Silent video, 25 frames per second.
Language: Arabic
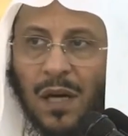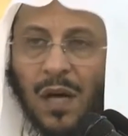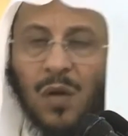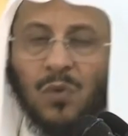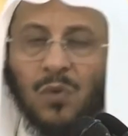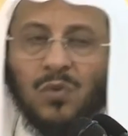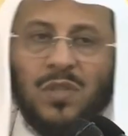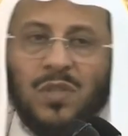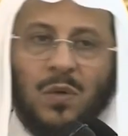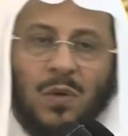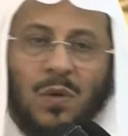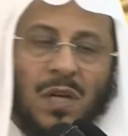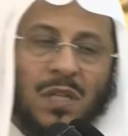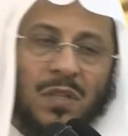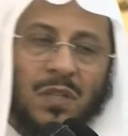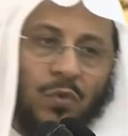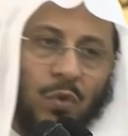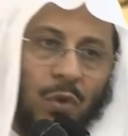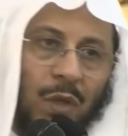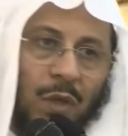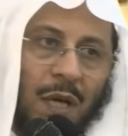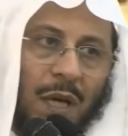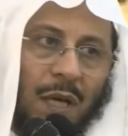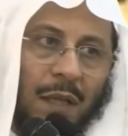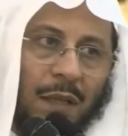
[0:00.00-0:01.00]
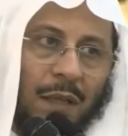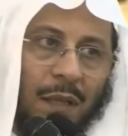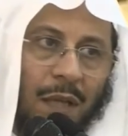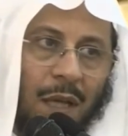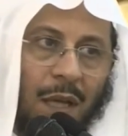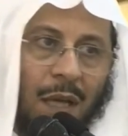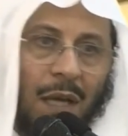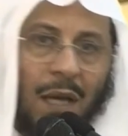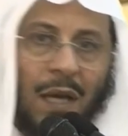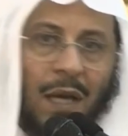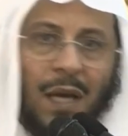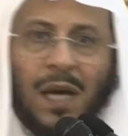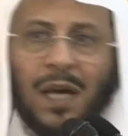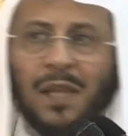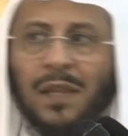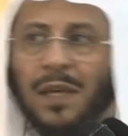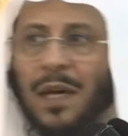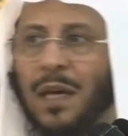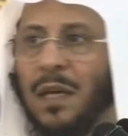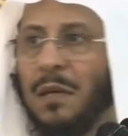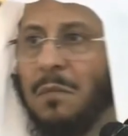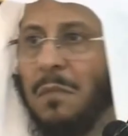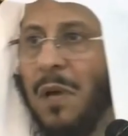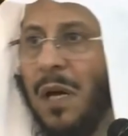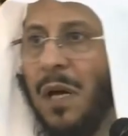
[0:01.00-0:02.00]
أو زواج فلان
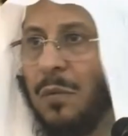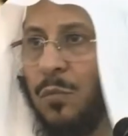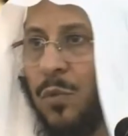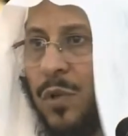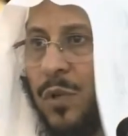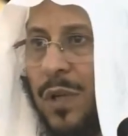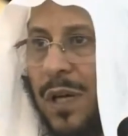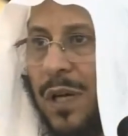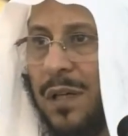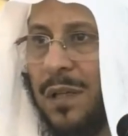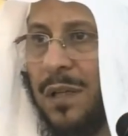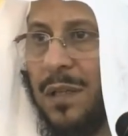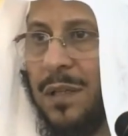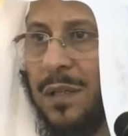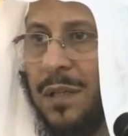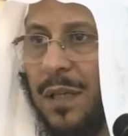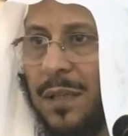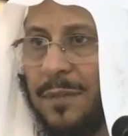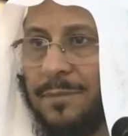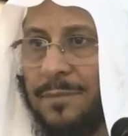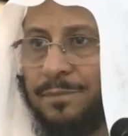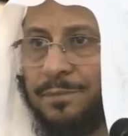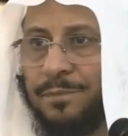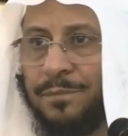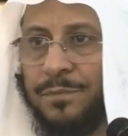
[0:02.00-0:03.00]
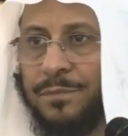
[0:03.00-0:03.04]
هذه أيمان منعقدة